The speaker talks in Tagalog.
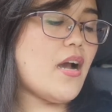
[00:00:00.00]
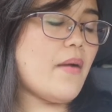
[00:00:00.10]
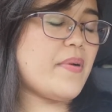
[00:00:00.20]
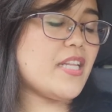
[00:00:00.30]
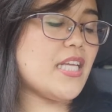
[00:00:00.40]

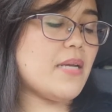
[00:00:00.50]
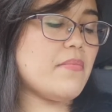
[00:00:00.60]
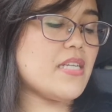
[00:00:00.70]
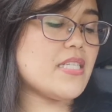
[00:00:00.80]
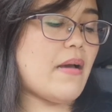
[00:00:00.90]
Ah,
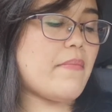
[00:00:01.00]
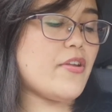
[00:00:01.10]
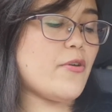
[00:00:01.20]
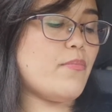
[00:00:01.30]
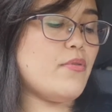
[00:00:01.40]
pinatikin nila sa
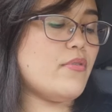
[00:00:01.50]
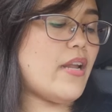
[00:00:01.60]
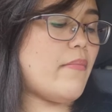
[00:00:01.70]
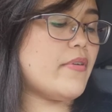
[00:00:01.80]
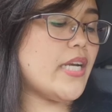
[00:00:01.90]
amin yung blue
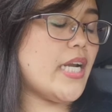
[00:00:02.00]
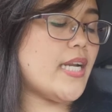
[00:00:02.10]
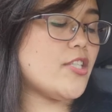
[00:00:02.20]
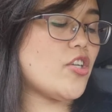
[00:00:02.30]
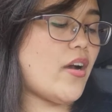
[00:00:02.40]

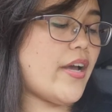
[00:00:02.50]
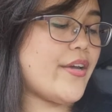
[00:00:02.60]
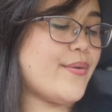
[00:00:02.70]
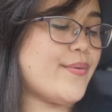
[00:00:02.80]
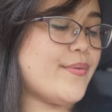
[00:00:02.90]
lemonade at saka
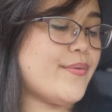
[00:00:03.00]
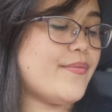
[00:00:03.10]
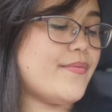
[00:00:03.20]
yung